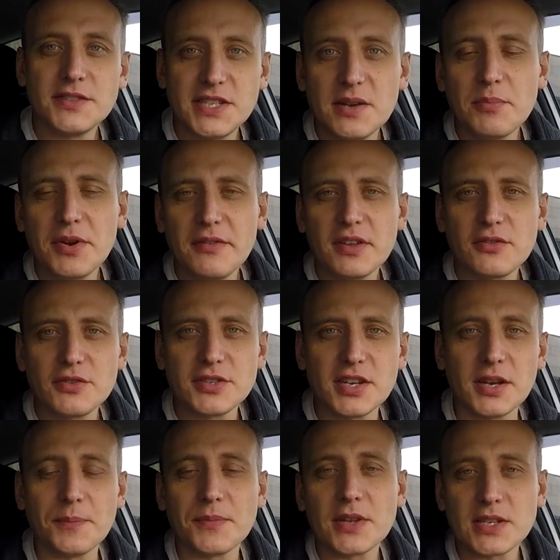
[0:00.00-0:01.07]
Всем привет,
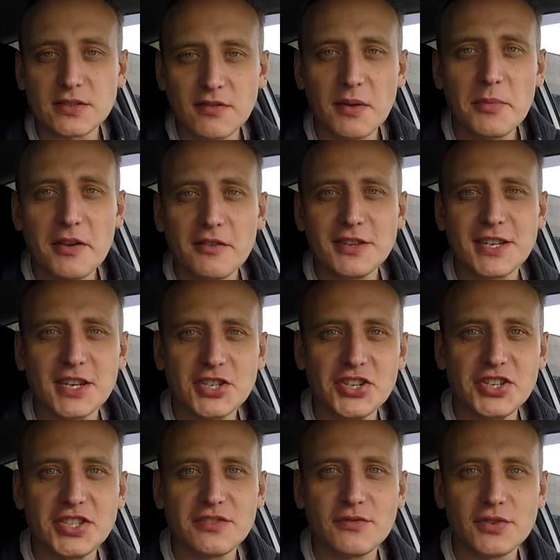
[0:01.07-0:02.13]
друзья! С вами Иван
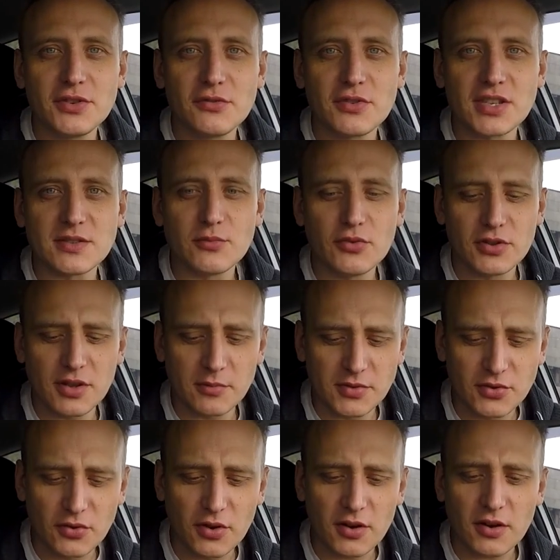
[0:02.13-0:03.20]
Кожей. Сегодня у нас будет
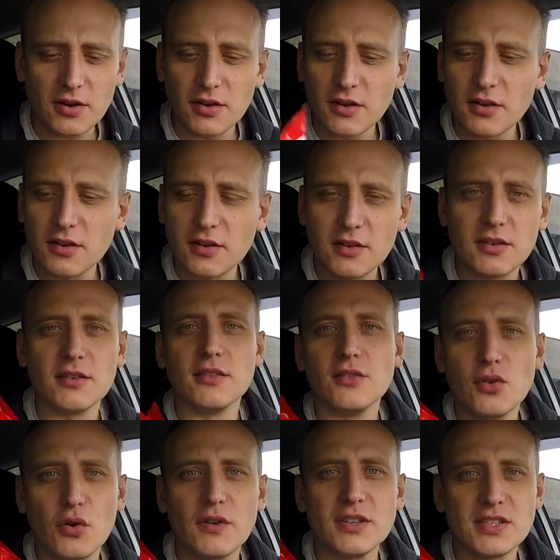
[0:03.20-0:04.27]
обзор э,
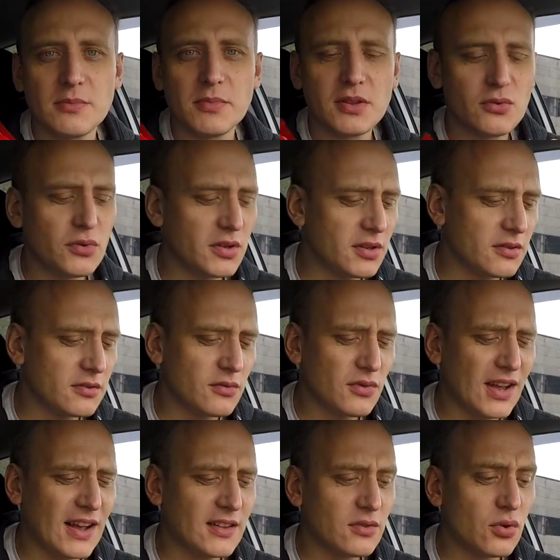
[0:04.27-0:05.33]
новой заманухи. Ну
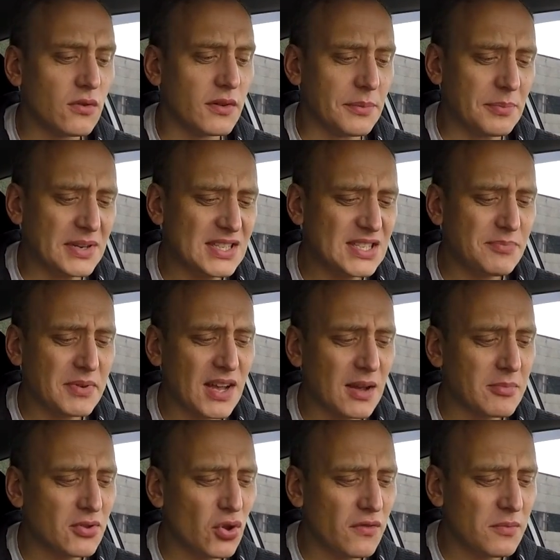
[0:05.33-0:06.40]
как новой? В принципе, как
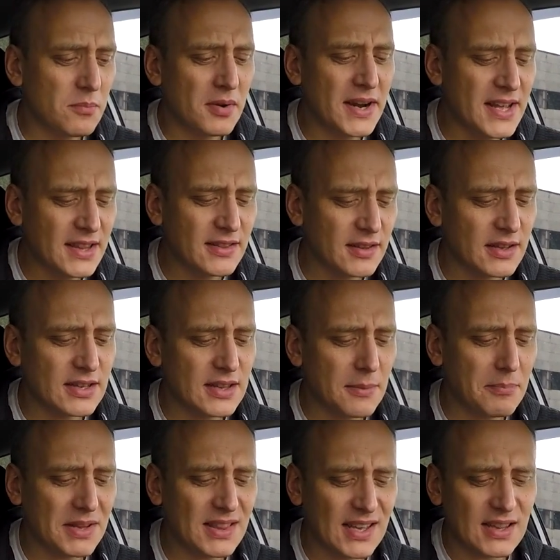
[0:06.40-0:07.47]
бы новый бренд. Это
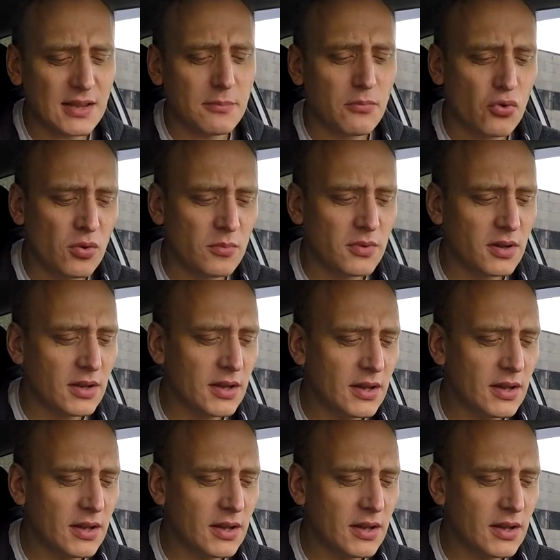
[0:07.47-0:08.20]
Potato Boom.